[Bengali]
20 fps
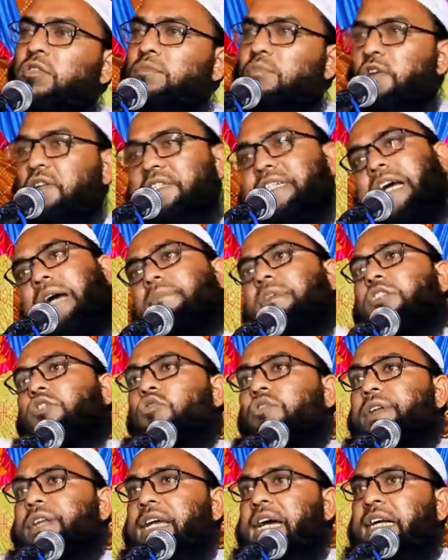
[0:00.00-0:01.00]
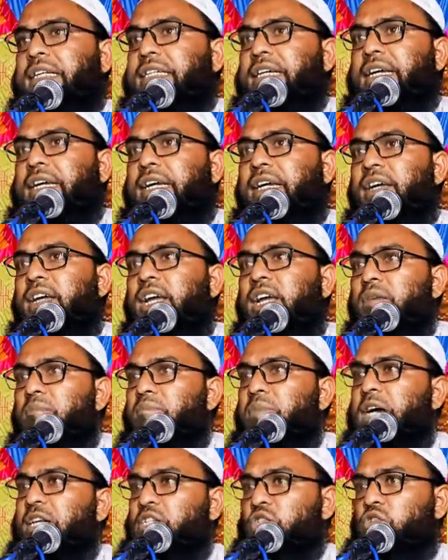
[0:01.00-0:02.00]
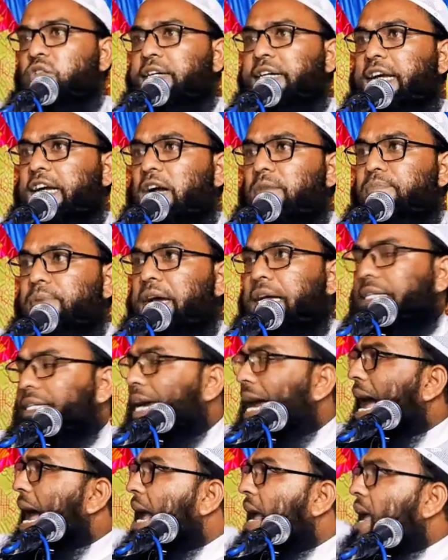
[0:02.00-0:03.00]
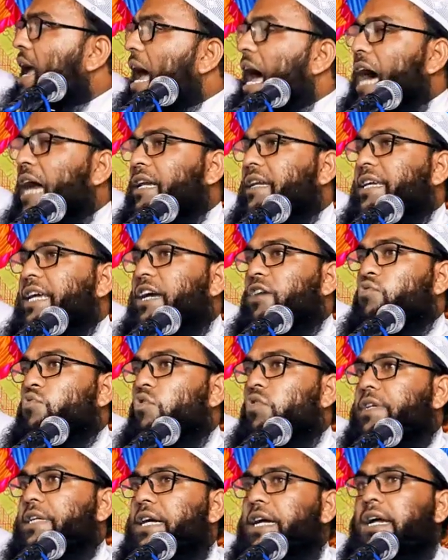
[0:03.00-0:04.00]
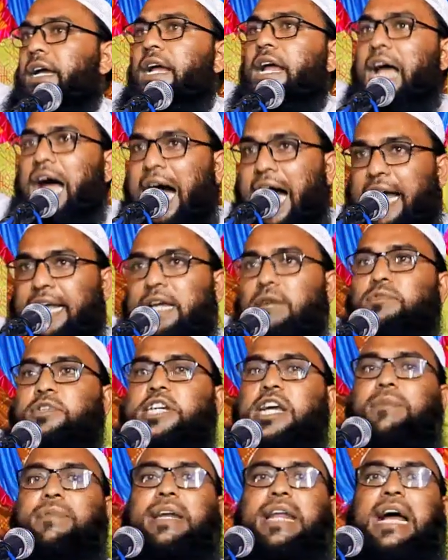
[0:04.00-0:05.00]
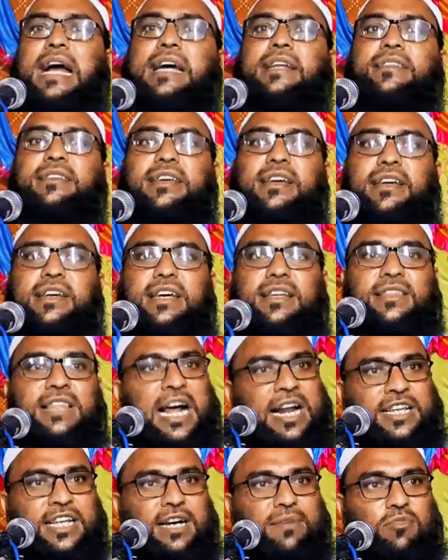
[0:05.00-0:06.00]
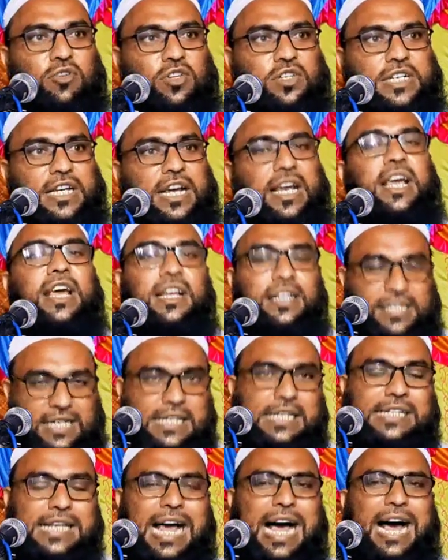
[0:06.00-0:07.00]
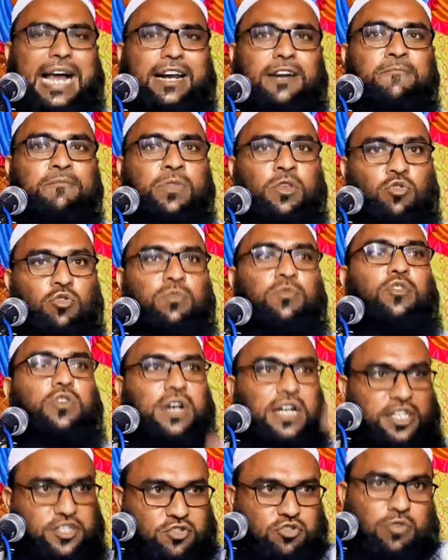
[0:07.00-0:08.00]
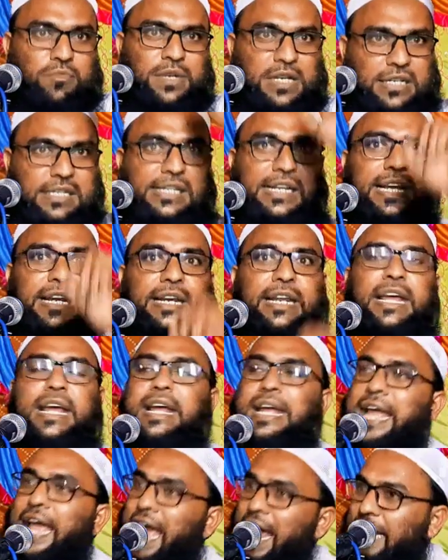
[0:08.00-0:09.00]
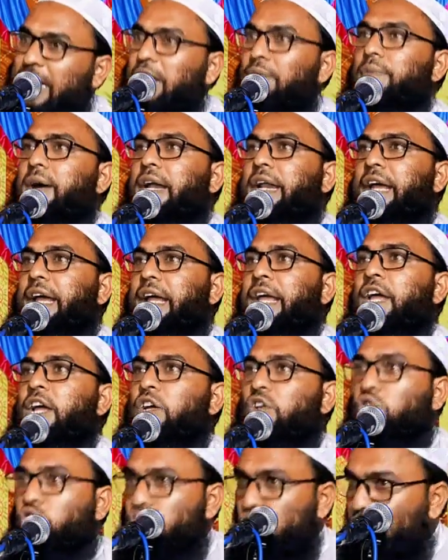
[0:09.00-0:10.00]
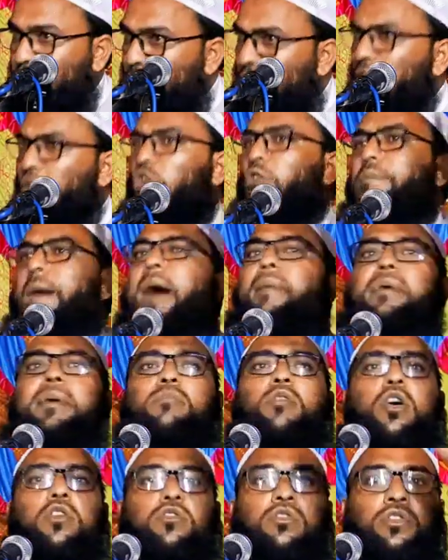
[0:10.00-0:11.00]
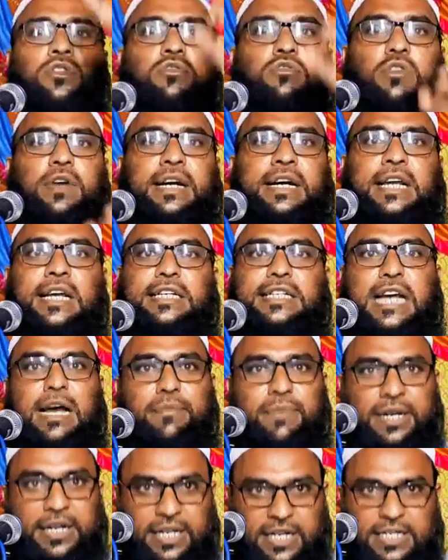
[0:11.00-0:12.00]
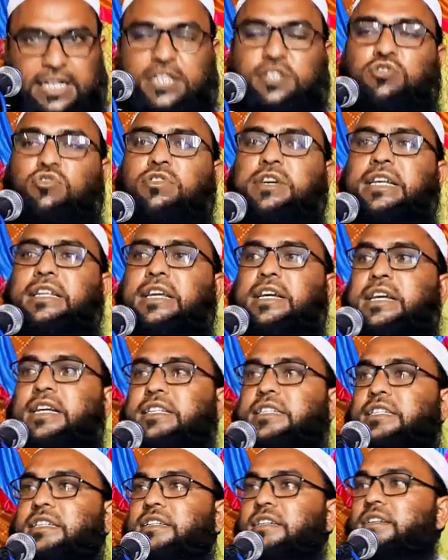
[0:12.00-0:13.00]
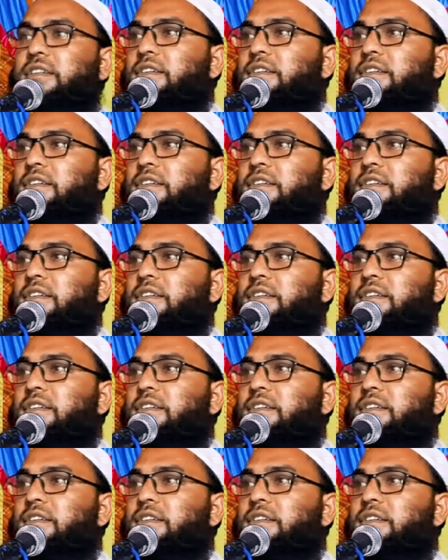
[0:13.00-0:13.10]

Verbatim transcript: বলছে আমি তৈরি আছি পাঁচশো টাকা পেয়েছে আর গিয়ে কোর্টে হাকিম সাহেবের আগা দিকে গিয়ে দাঁড়িয়ে বলছে যে স্যার উমুকের জমি সেই একেবারে জোরালো ভাবে ভক্ষণ করে নিয়েছে আমি নিজের চোখে দেখেছি